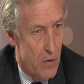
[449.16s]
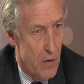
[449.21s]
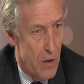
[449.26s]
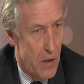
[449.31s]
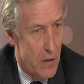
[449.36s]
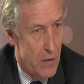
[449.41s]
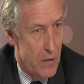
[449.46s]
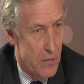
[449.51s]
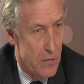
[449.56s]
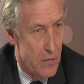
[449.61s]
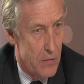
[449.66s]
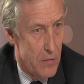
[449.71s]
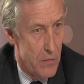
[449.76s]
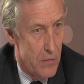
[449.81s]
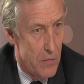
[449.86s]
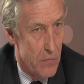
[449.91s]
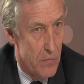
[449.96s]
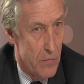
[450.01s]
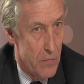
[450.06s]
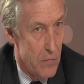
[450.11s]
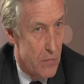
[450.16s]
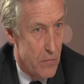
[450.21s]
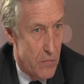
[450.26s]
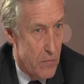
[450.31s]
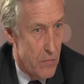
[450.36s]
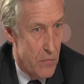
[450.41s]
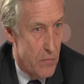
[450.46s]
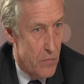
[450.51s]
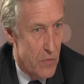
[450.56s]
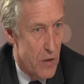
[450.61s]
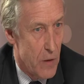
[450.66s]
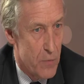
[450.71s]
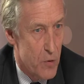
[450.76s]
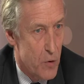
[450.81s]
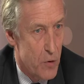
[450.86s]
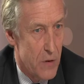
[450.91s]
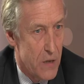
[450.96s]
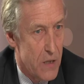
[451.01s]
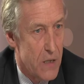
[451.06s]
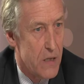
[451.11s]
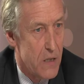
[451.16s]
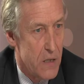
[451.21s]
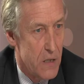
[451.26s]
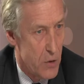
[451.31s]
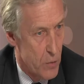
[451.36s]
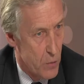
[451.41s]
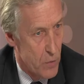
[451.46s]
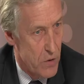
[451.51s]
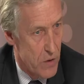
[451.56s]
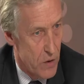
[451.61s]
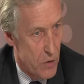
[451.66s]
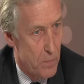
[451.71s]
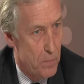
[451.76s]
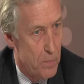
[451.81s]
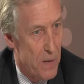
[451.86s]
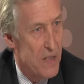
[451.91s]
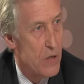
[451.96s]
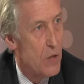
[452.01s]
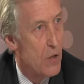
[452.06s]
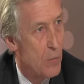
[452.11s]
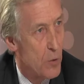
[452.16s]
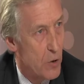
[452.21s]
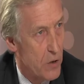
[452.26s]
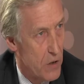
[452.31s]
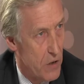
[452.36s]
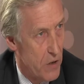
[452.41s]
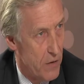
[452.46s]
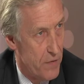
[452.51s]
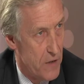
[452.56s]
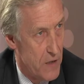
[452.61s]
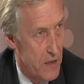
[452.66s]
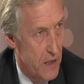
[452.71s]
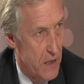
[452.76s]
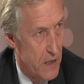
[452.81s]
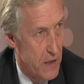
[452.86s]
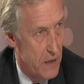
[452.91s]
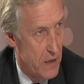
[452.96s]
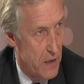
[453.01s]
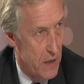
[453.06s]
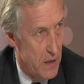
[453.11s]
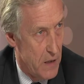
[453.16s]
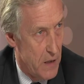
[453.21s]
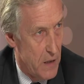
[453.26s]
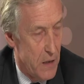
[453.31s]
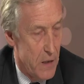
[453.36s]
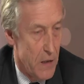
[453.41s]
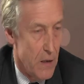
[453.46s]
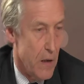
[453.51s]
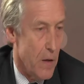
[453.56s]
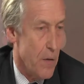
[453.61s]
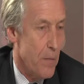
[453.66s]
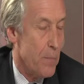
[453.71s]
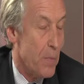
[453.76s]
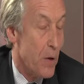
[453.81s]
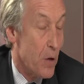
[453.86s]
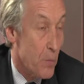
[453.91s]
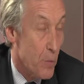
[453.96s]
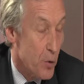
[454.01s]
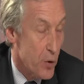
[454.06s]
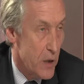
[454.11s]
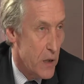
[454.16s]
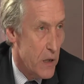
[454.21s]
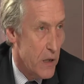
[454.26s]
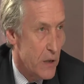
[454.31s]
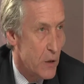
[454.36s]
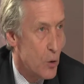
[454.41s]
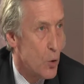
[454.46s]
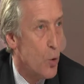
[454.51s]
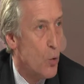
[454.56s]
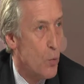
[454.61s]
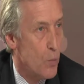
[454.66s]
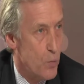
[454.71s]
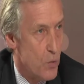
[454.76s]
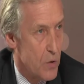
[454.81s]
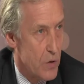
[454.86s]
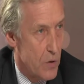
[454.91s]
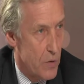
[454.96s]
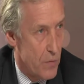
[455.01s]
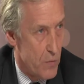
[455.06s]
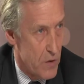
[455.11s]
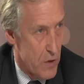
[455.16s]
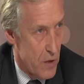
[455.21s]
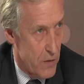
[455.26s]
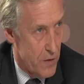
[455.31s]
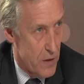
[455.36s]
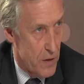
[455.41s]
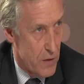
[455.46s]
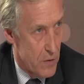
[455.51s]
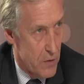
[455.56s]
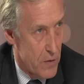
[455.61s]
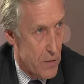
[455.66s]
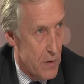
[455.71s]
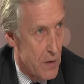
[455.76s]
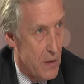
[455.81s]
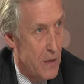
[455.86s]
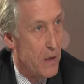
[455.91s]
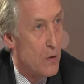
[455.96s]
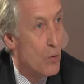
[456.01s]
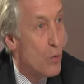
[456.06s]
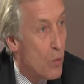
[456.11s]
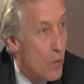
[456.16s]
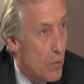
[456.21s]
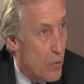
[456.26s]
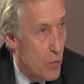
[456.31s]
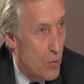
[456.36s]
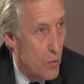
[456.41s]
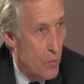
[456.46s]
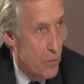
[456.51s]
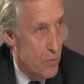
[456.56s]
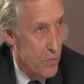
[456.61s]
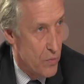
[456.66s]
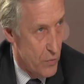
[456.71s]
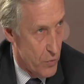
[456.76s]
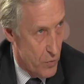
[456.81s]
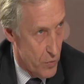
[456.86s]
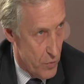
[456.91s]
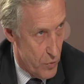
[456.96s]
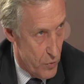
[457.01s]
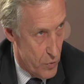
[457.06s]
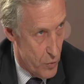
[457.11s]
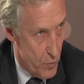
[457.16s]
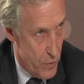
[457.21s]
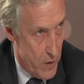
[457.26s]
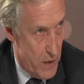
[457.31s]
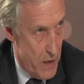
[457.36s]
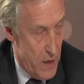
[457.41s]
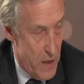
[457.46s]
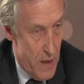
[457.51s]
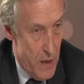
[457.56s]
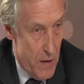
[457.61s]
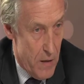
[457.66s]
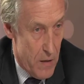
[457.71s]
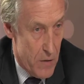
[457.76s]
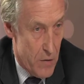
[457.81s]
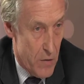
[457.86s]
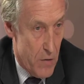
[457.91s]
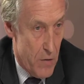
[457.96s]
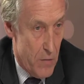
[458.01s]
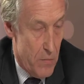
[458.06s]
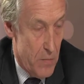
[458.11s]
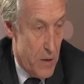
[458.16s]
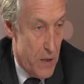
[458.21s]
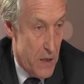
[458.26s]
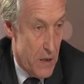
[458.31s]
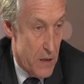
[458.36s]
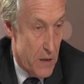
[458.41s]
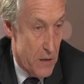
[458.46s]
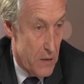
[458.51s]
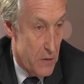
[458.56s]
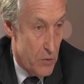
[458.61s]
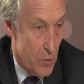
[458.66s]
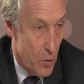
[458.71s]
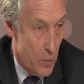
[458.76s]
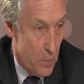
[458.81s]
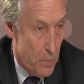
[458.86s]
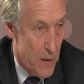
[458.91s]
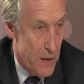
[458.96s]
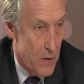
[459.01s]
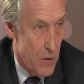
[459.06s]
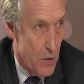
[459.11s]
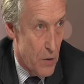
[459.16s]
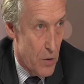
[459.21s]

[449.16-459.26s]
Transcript: euh, euh, décision, c'est de ne pas augmenter la fiscalité. Pas augmenter les taux, puisque vous savez que c'est les taux que nous pouvons jouer. Mais euh, donc Là-dessus, vous êtes